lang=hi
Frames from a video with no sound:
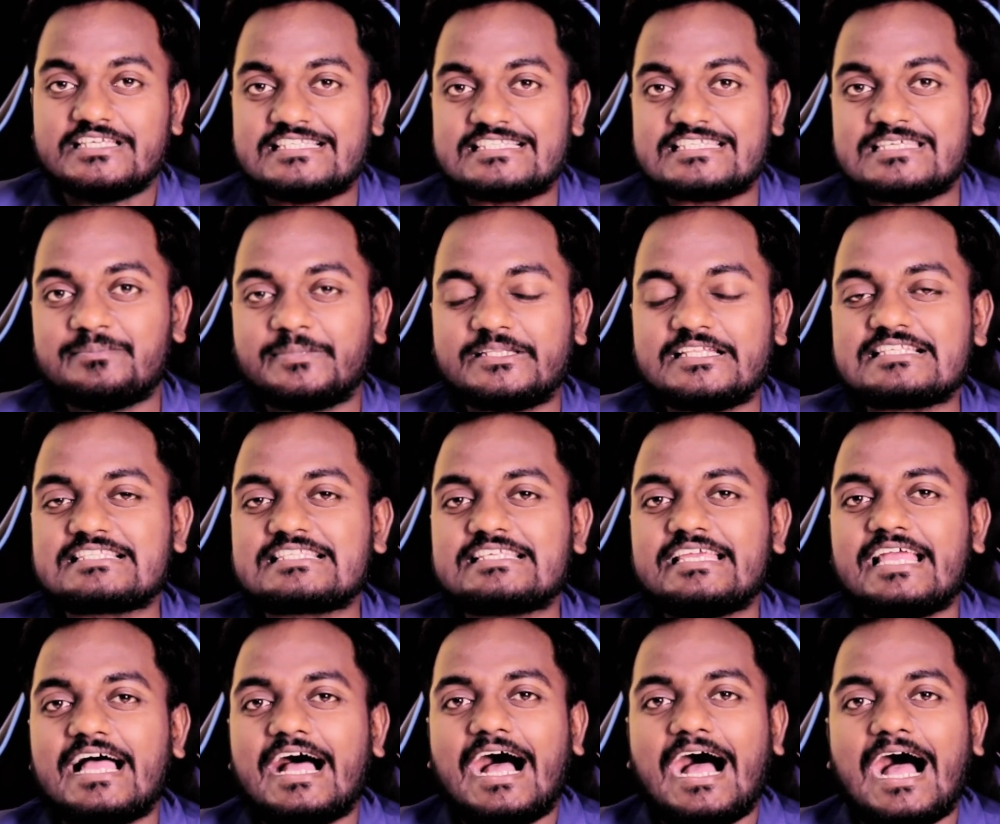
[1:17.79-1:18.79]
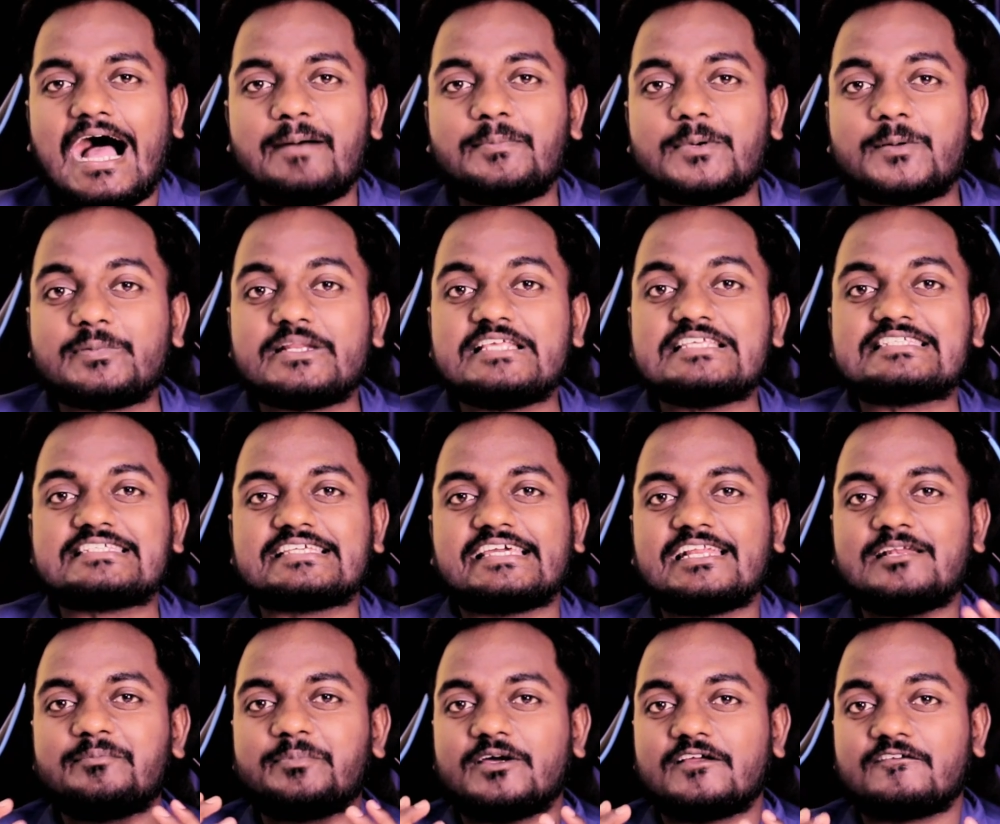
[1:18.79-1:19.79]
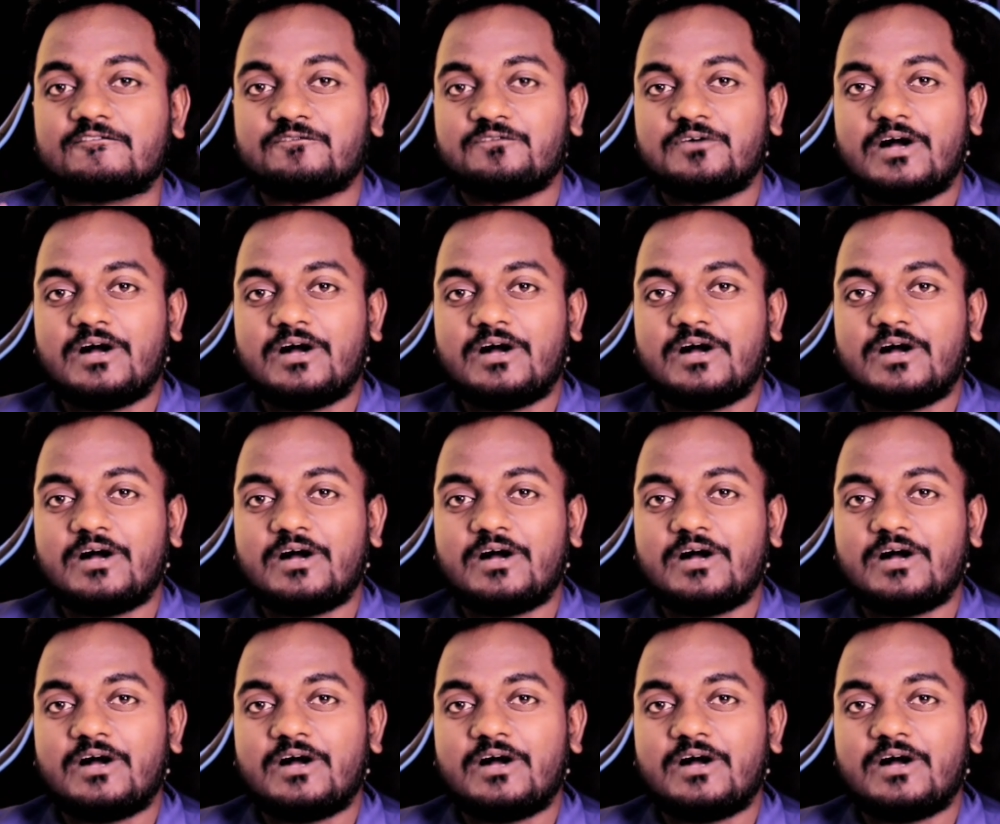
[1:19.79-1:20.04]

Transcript: इसकी मदद से आप अपने चैनल पर